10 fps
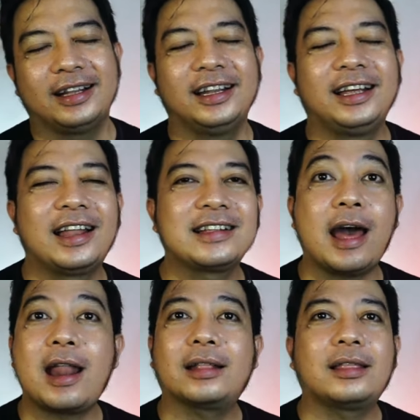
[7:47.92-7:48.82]
dengan
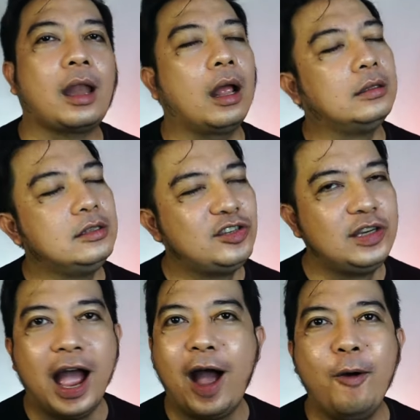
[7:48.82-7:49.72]
karakter yang
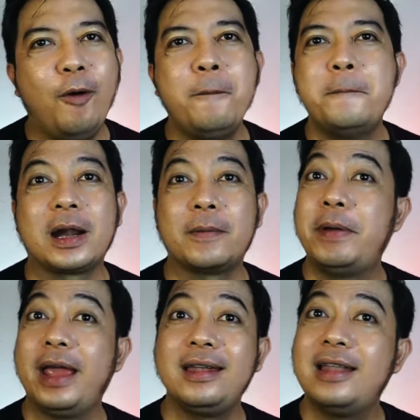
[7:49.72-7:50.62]
jauh
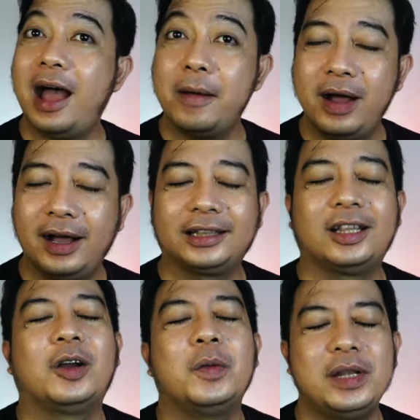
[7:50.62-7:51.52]
berbeda banget
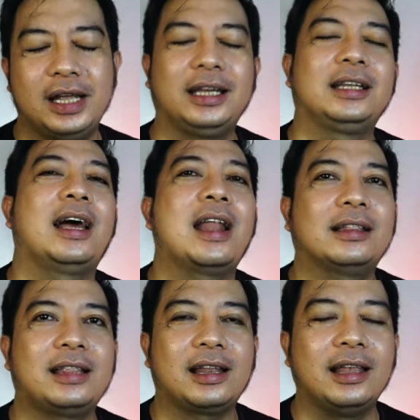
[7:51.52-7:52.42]
aku bilangin
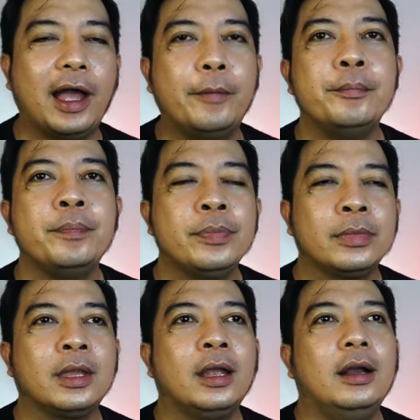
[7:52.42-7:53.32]
karakternya
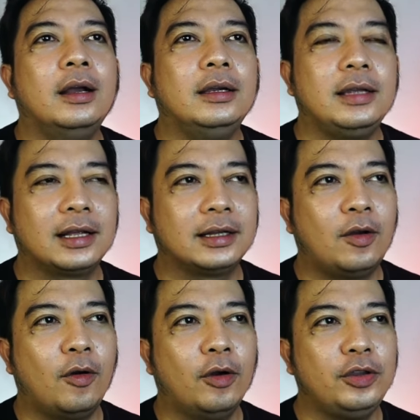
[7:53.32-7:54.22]
yang
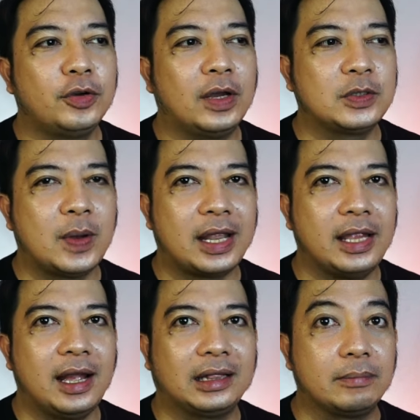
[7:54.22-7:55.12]
Onyo kan suaranya
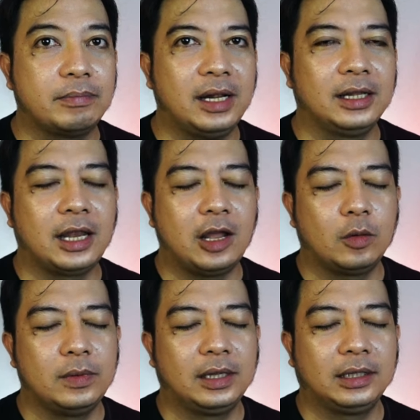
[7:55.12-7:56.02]
nggak tebal tadi aku
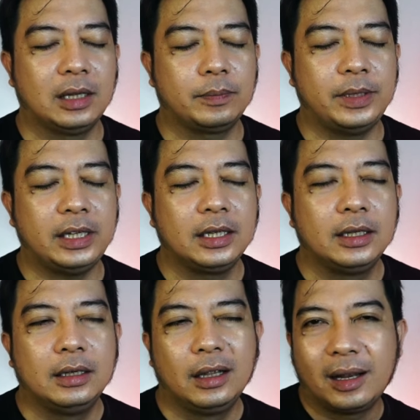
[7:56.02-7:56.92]
bilangin tapi
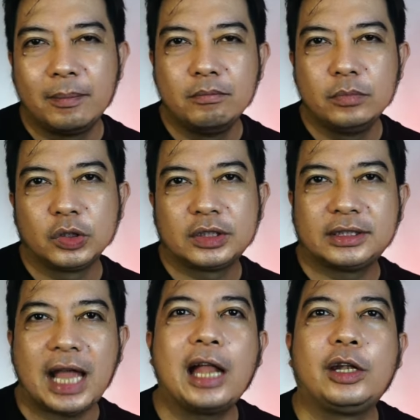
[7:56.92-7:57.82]
lembut
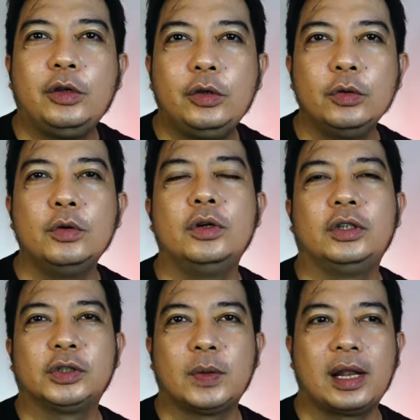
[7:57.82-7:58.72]
syahdu
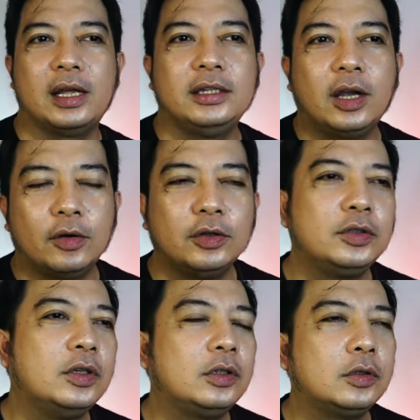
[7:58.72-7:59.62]
gitu suaranya
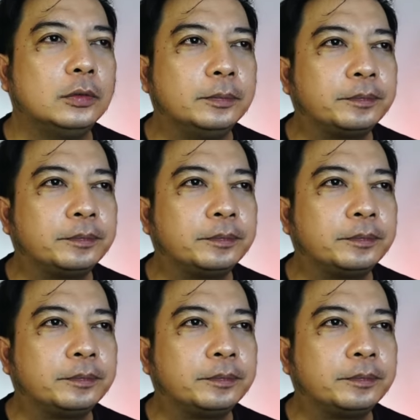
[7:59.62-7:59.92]
Onyo itu